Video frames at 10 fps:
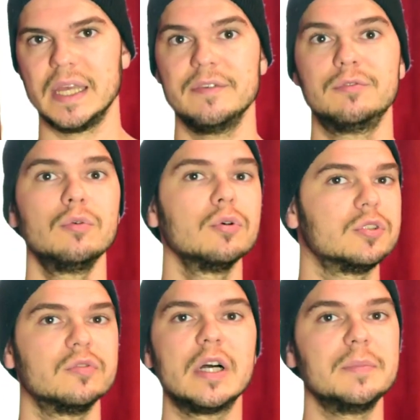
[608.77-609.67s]
et vont
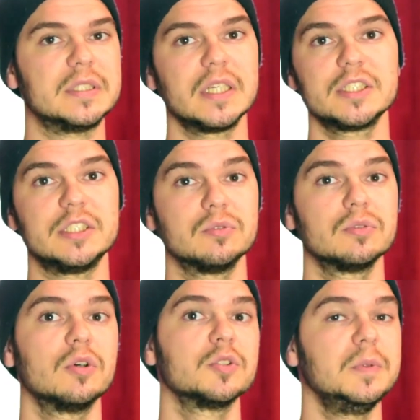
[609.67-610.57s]
recevoir les messages qui sont
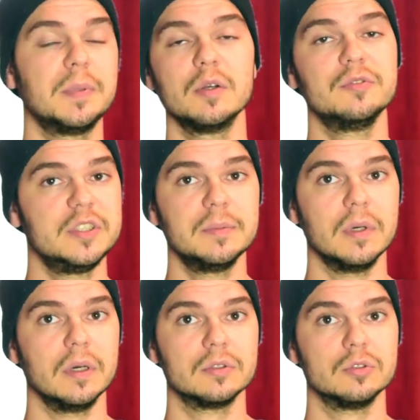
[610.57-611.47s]
transmis par le film,